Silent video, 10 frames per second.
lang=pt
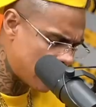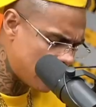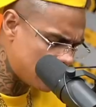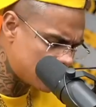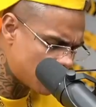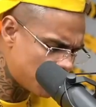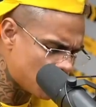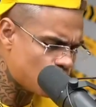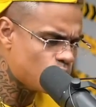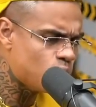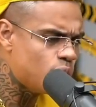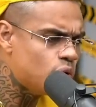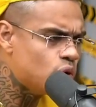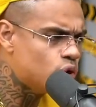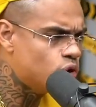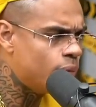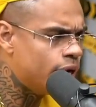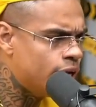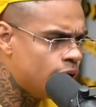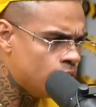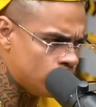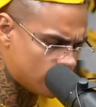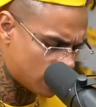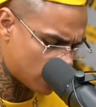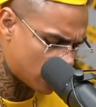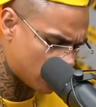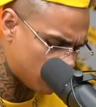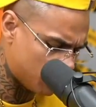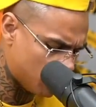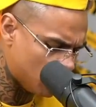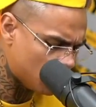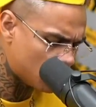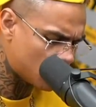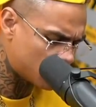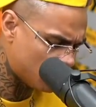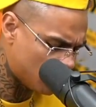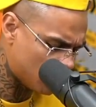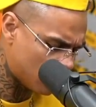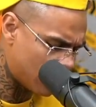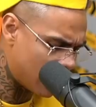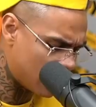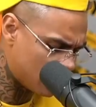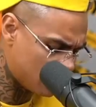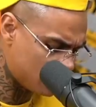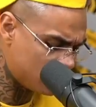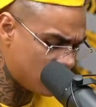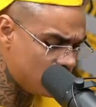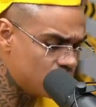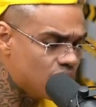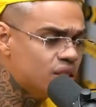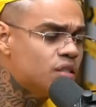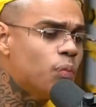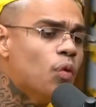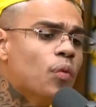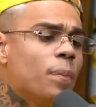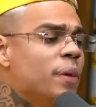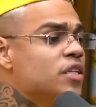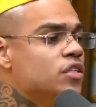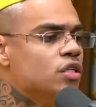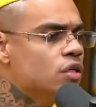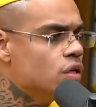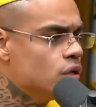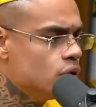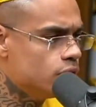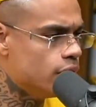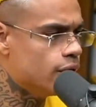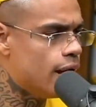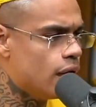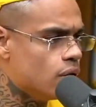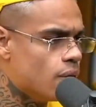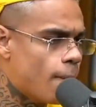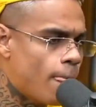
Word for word: que a Anitta pulou no meu miolo do Maneirinho, tá ligado? Pulou no nosso miolo lá, sem, sem tipo, pedir, tá ligado?